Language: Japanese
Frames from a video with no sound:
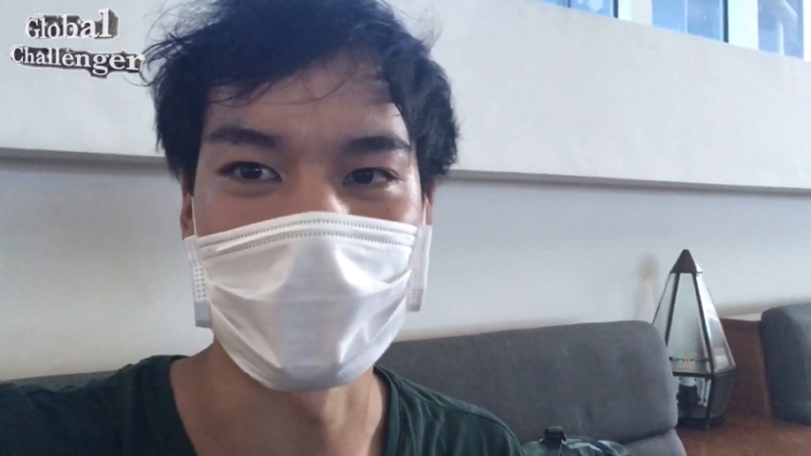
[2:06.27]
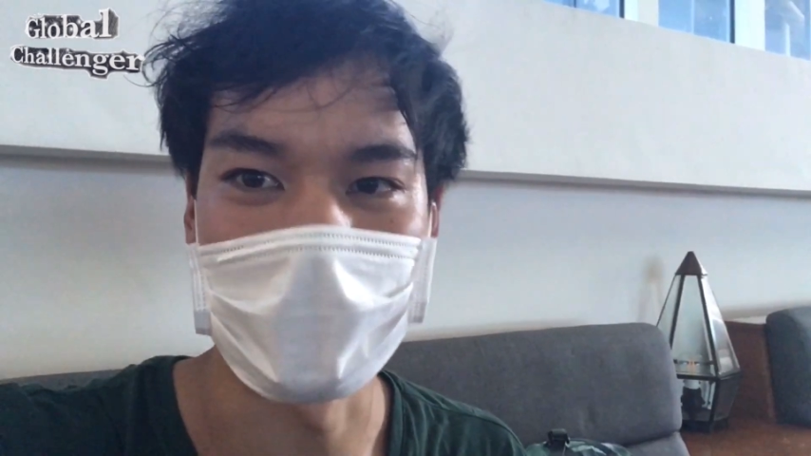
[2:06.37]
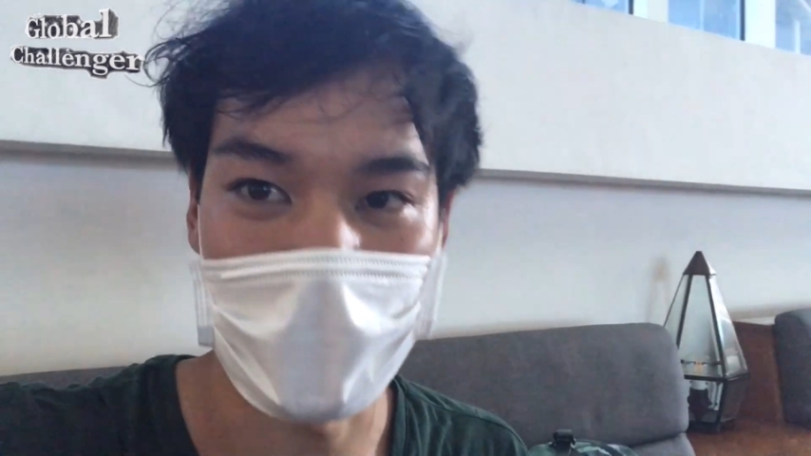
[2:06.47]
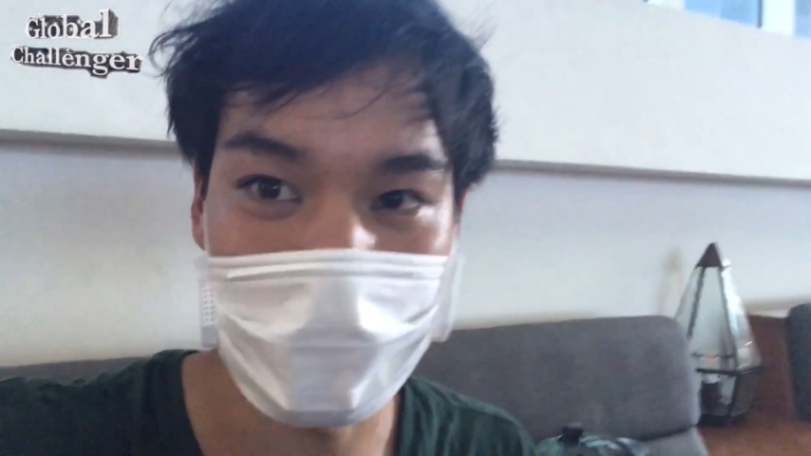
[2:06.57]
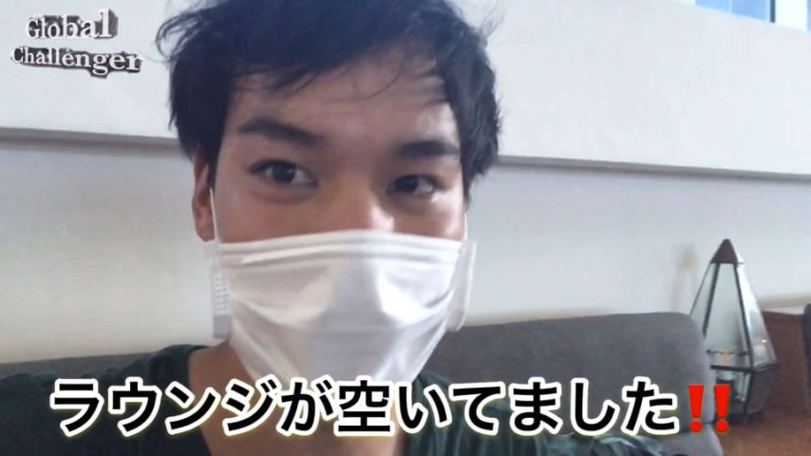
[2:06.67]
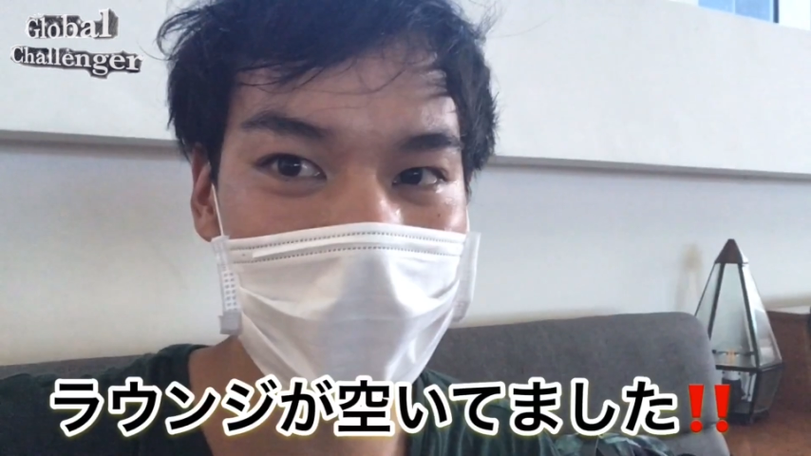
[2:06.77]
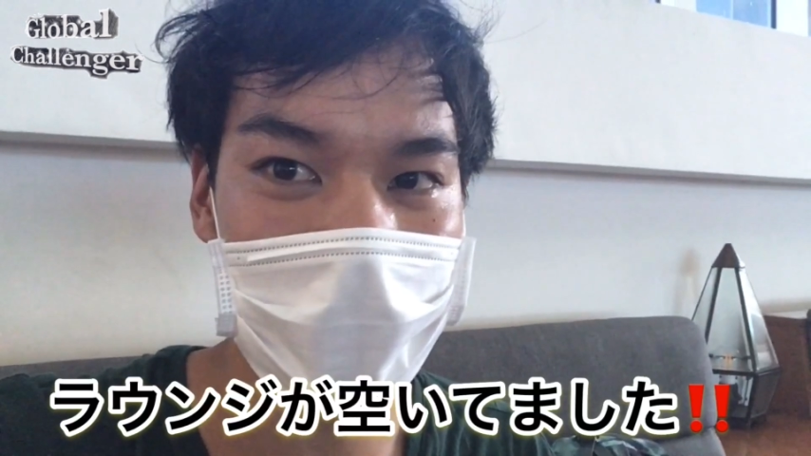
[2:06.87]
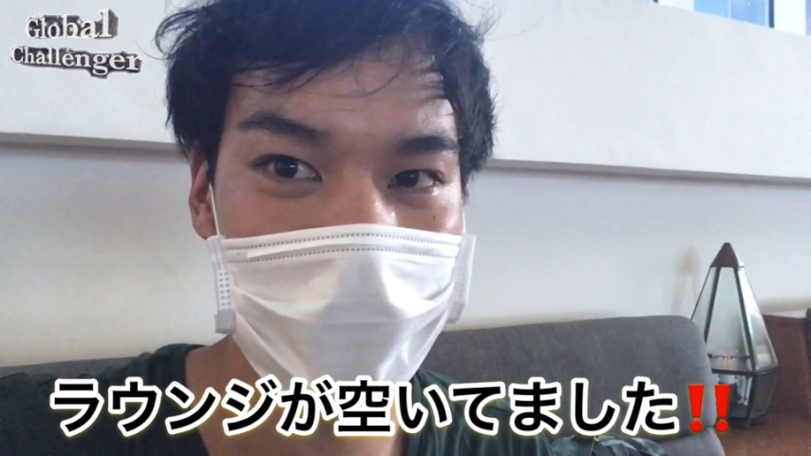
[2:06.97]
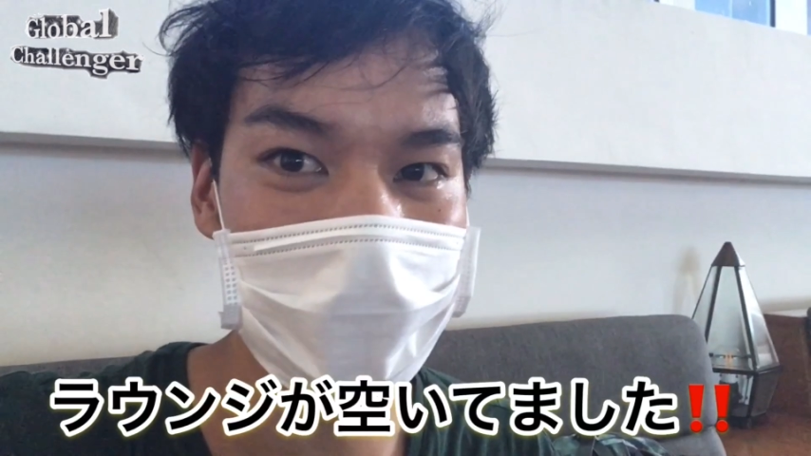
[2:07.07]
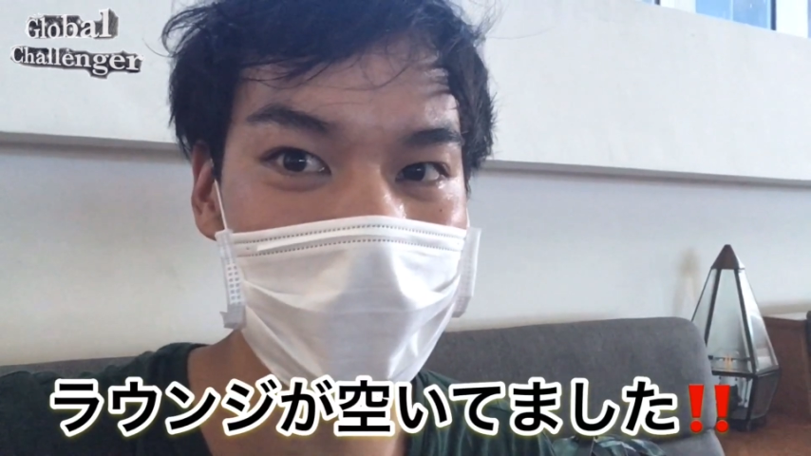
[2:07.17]
ラウンジが
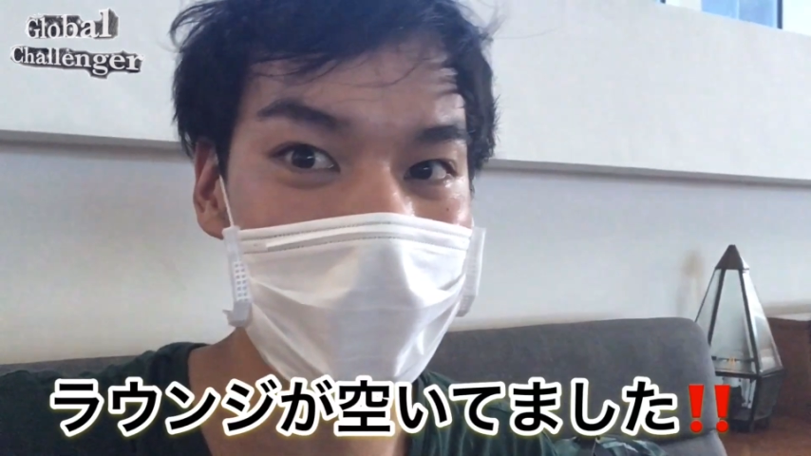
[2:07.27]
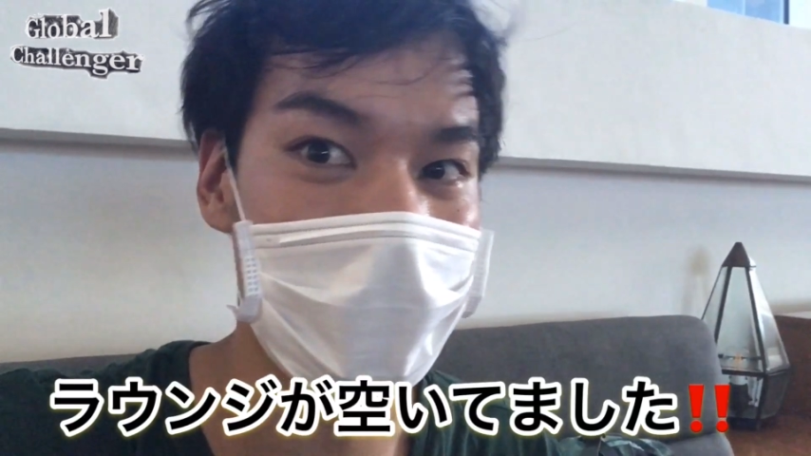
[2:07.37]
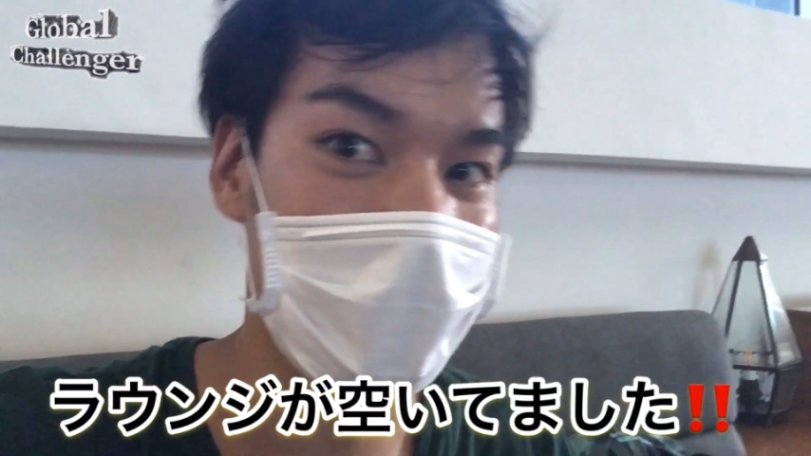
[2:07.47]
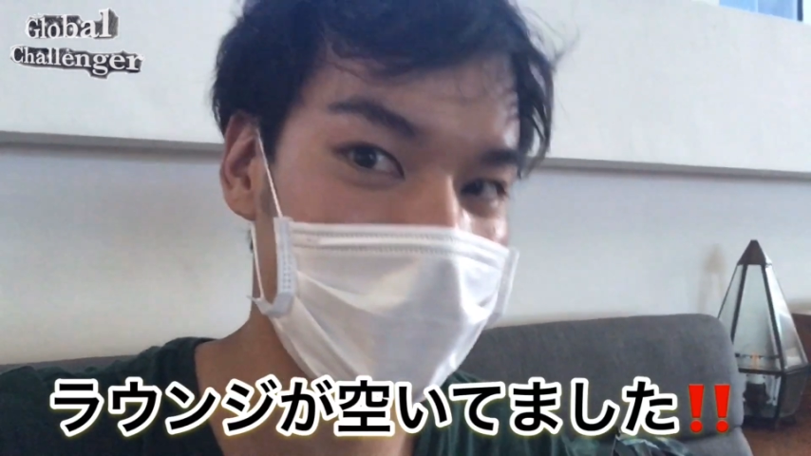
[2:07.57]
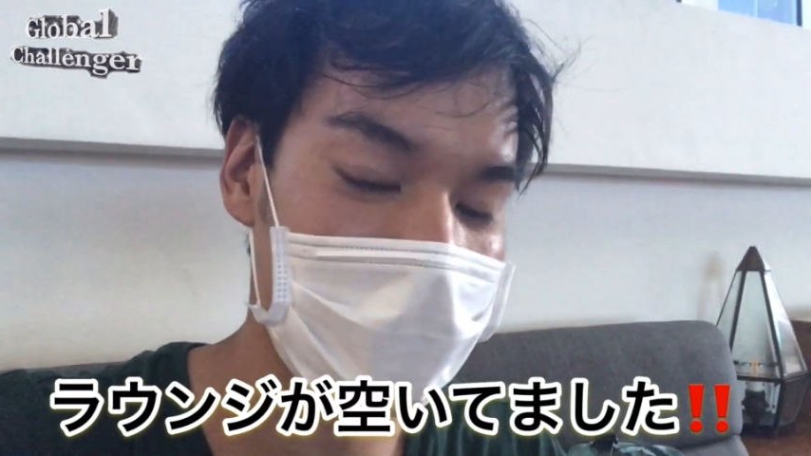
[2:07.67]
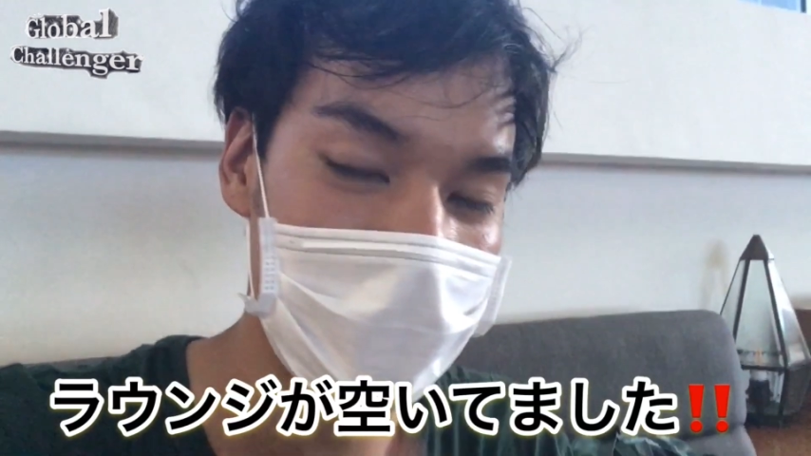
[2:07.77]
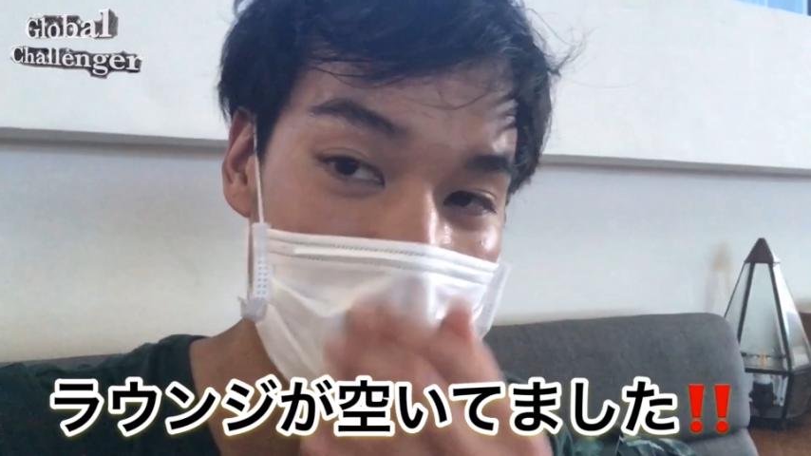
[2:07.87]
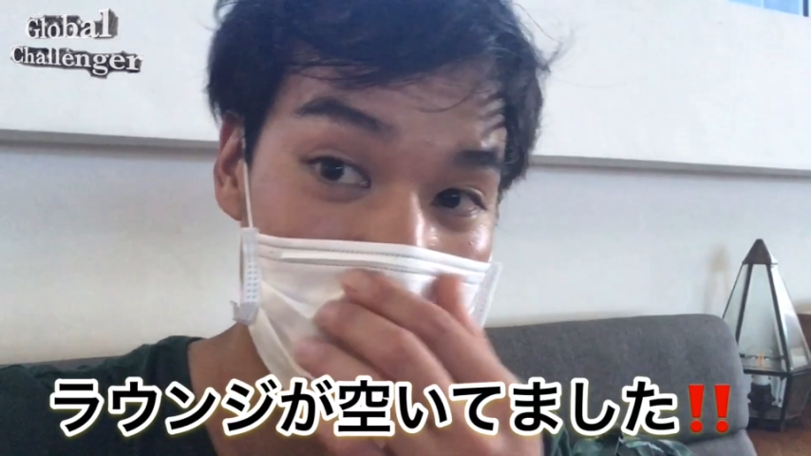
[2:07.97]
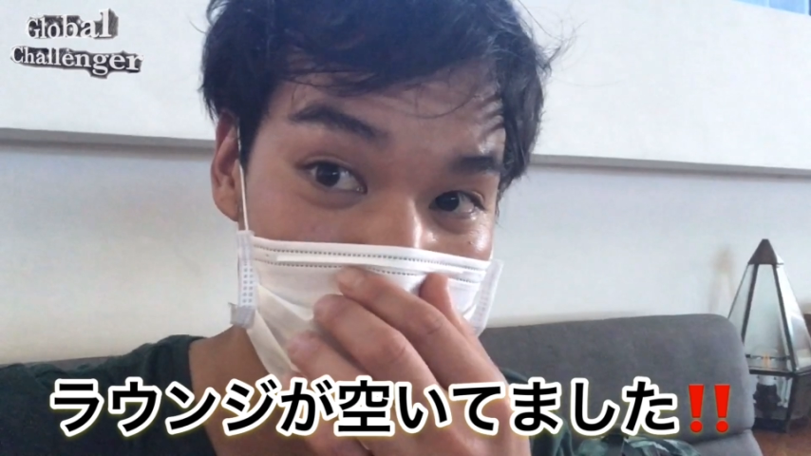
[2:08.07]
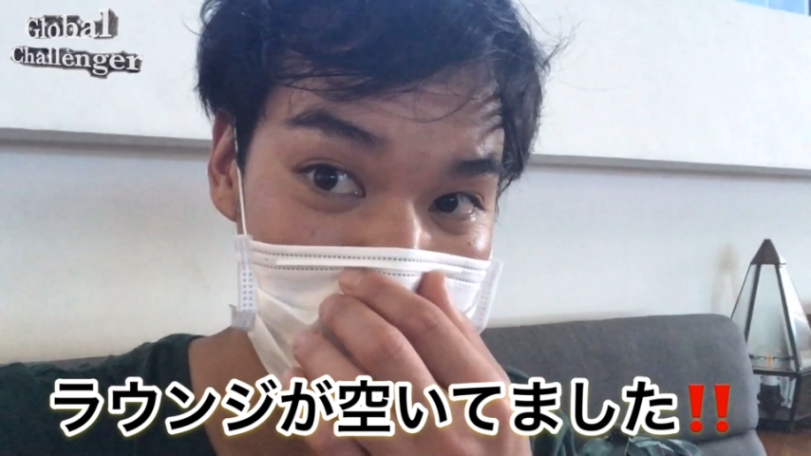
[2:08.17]
空いてたんで
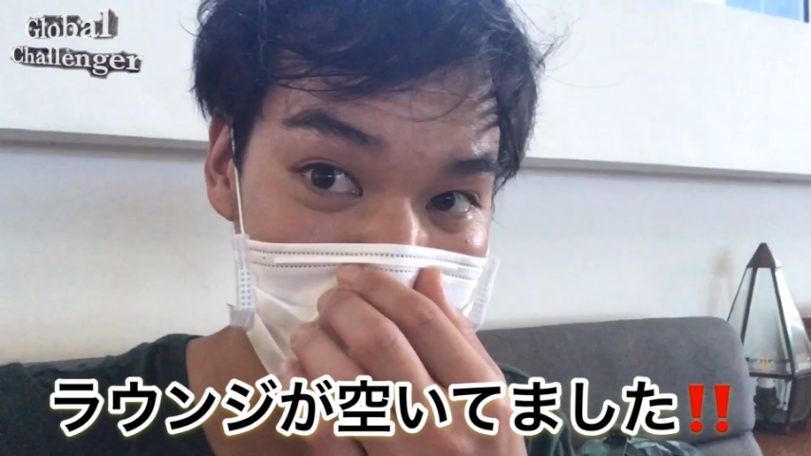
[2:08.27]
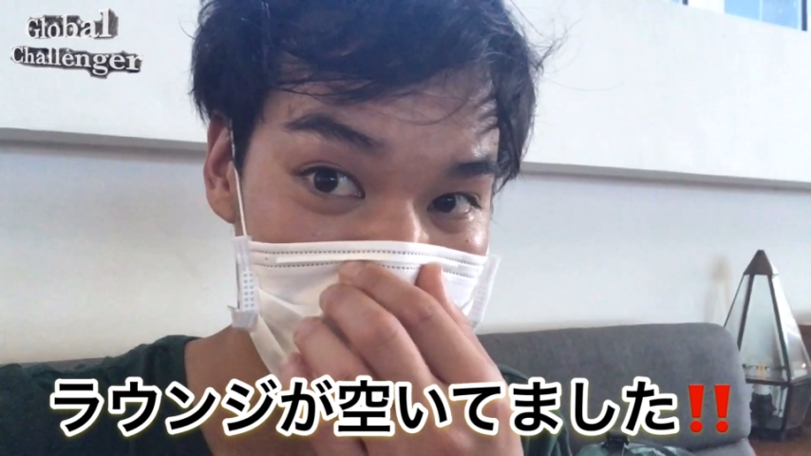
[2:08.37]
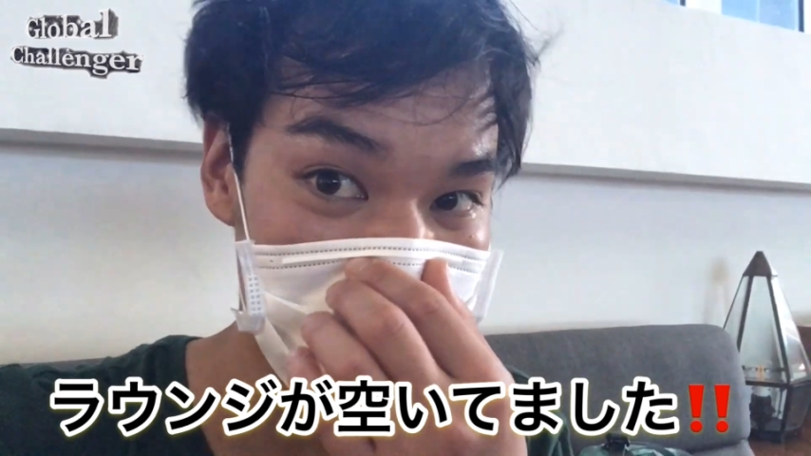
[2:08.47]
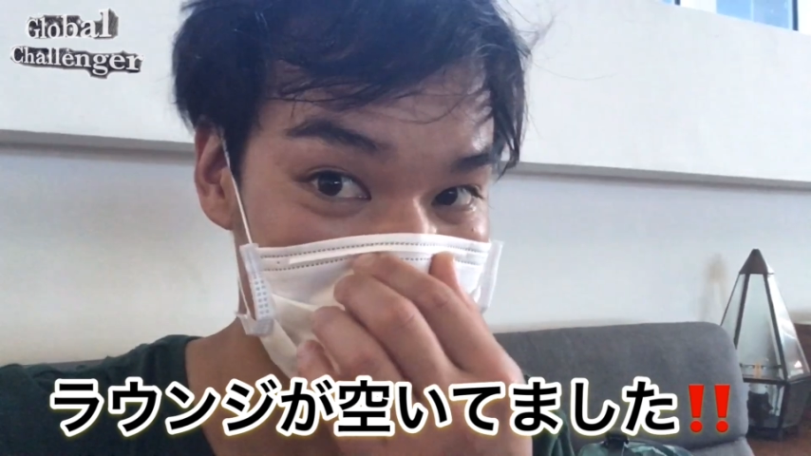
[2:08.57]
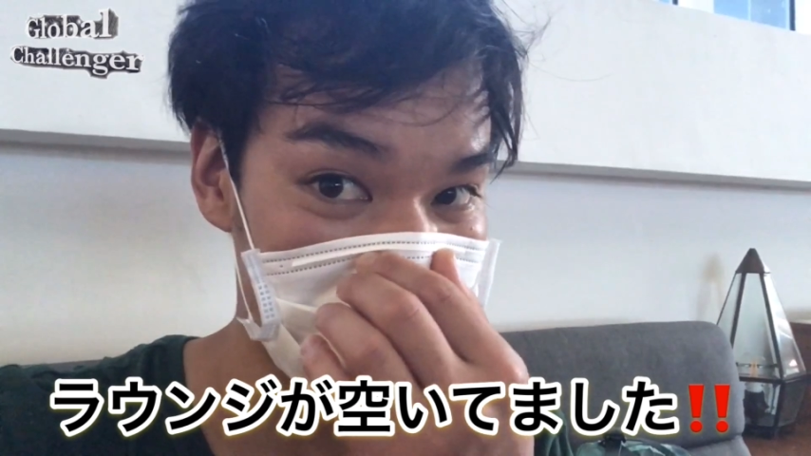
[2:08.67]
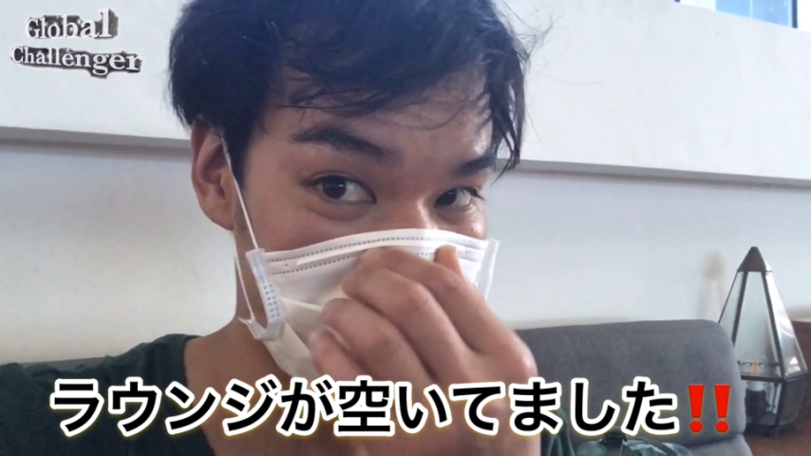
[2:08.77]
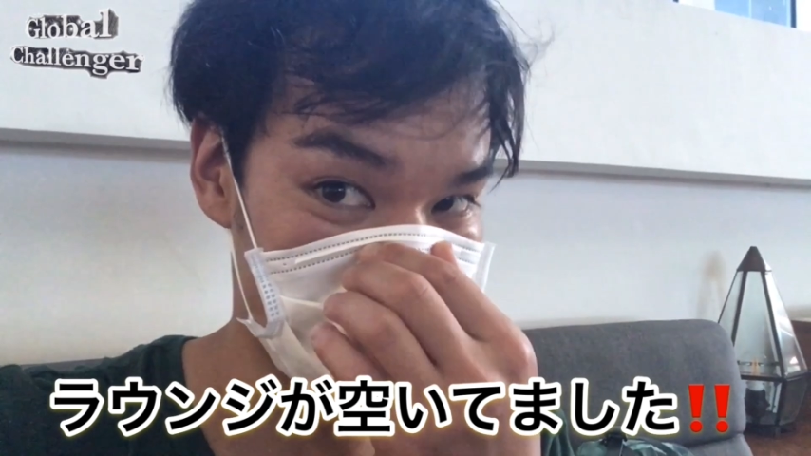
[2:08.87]
ラウンジに行きました。